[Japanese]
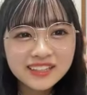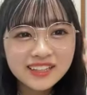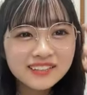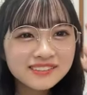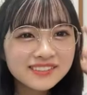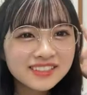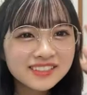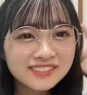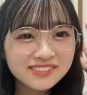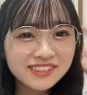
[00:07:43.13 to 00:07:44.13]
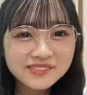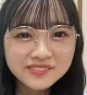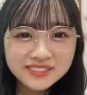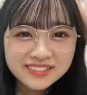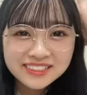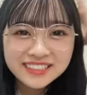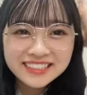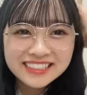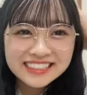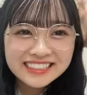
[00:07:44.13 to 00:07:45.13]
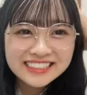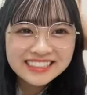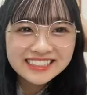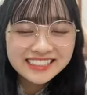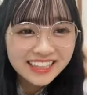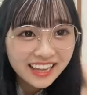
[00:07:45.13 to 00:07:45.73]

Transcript: 当たるんですよねもう本当に